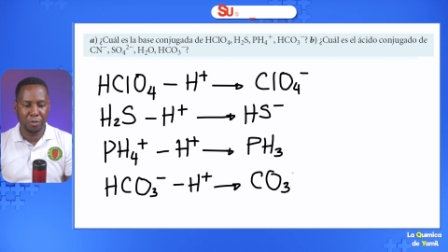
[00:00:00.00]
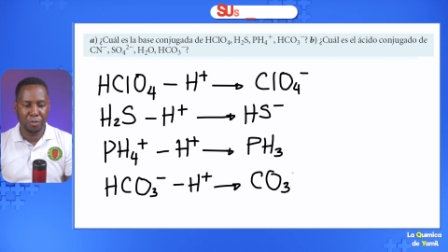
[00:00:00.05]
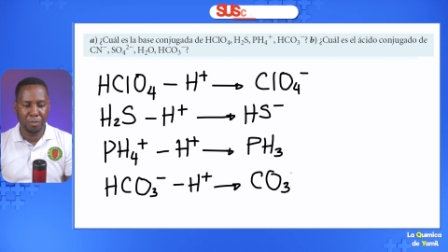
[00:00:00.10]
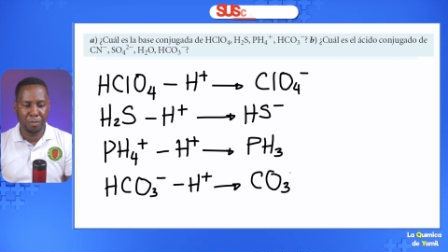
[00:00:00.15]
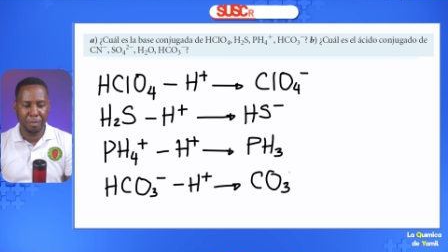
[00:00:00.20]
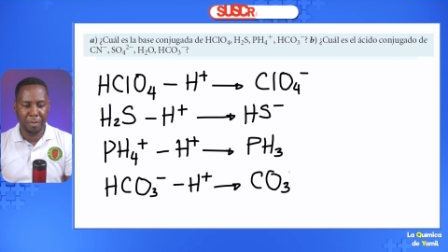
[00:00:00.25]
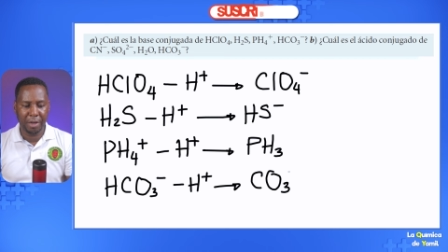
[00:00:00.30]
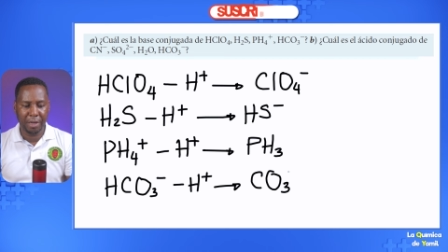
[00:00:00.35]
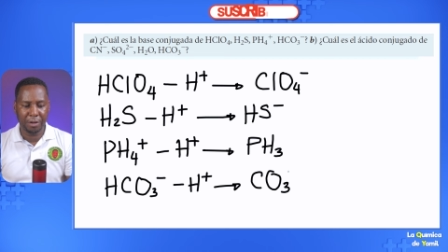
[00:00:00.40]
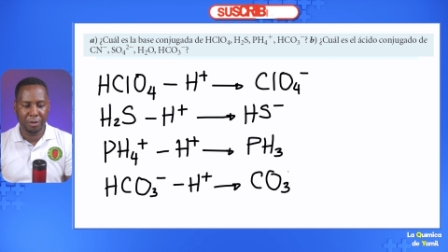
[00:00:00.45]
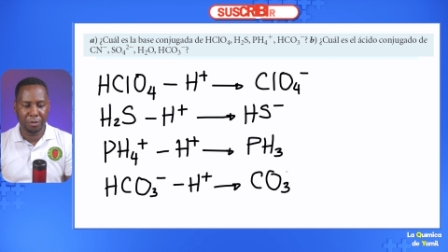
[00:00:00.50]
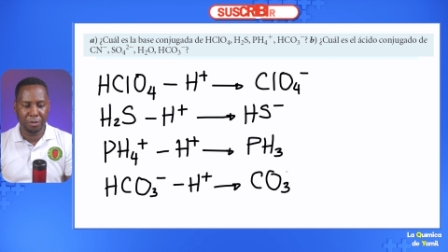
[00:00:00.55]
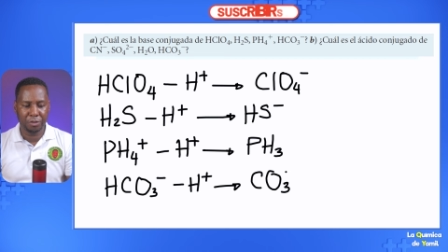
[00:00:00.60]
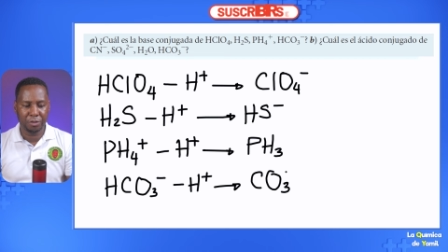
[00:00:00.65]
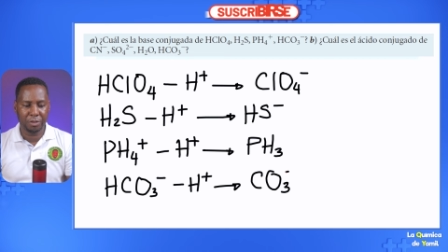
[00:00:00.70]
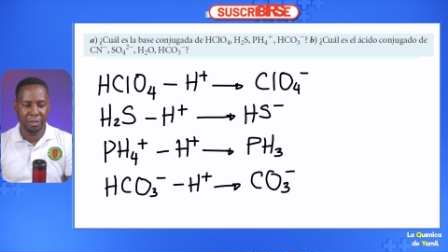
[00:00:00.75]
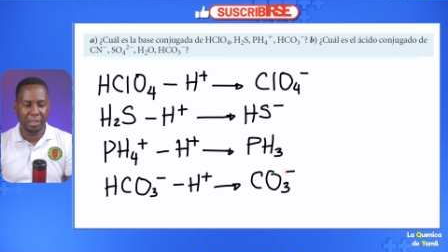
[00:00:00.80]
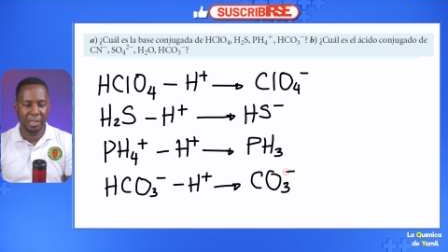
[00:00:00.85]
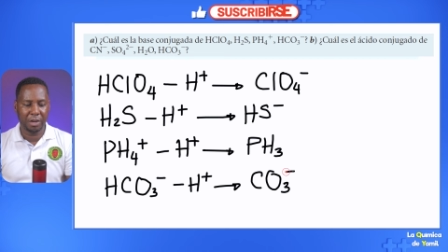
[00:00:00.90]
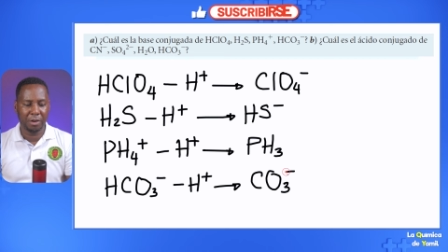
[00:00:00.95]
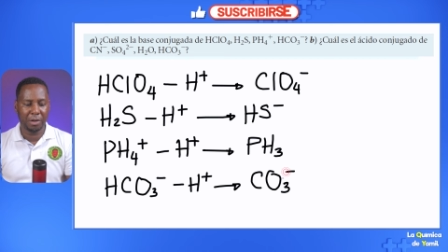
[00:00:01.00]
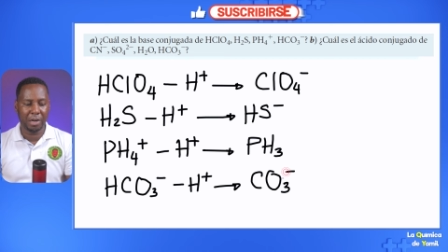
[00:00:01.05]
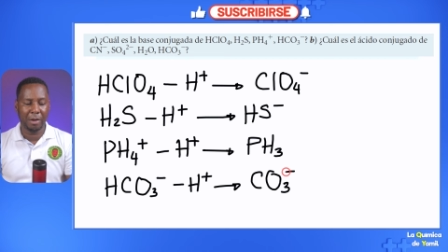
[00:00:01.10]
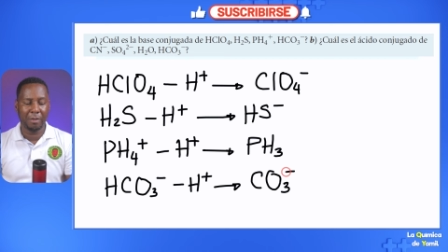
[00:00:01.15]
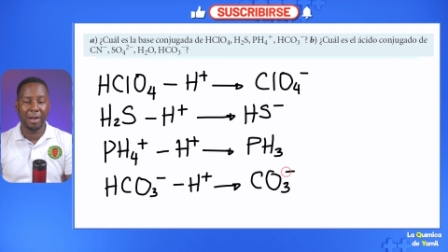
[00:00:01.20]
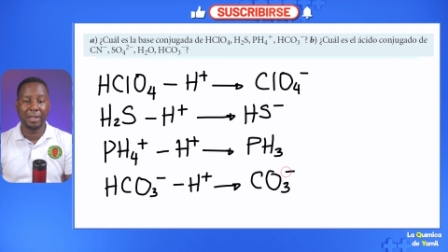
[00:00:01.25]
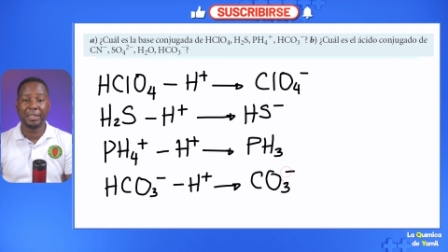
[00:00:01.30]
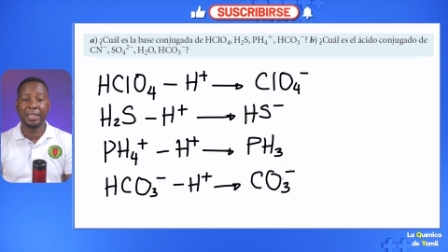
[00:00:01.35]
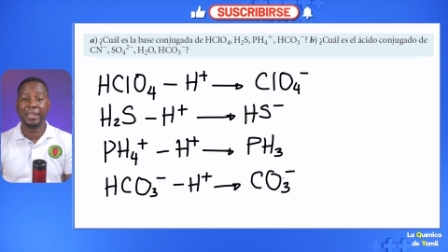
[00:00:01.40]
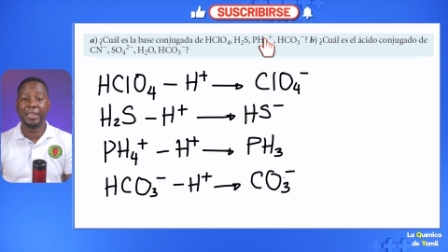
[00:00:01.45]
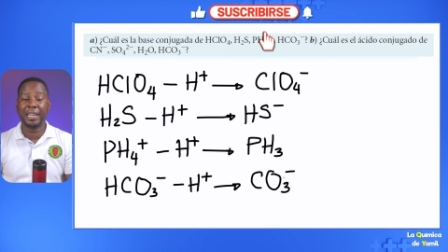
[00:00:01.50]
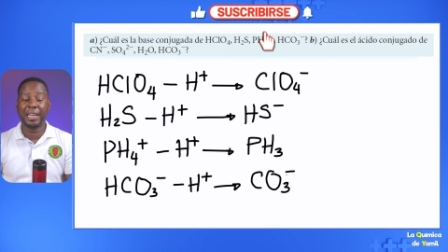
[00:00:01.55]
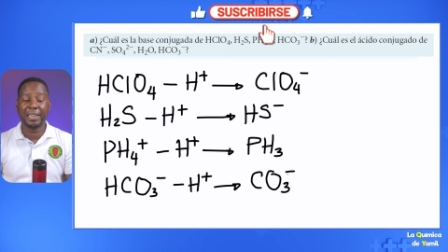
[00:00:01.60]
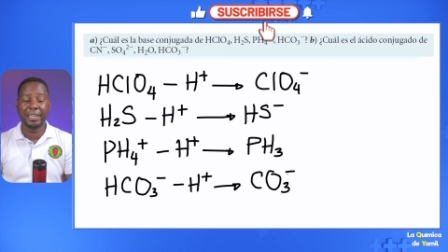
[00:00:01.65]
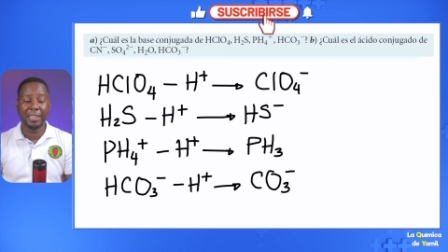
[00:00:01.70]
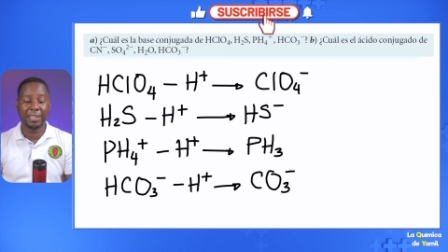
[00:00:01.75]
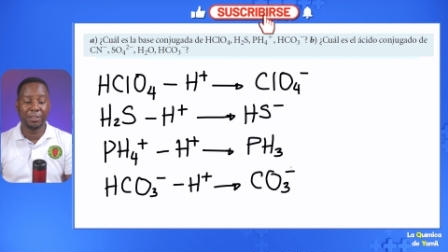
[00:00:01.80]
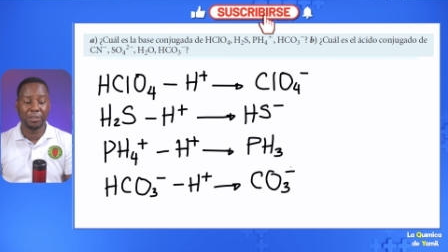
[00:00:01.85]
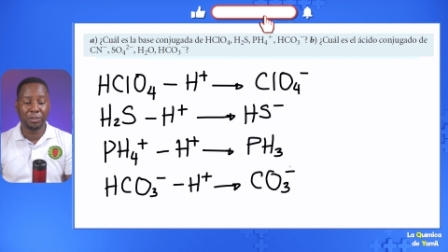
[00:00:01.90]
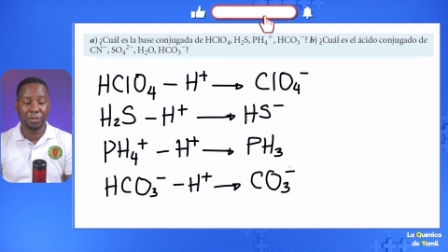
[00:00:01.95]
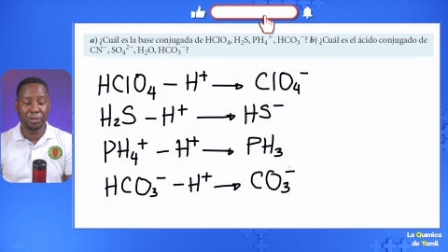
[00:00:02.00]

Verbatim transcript: un menos y ahora va a tener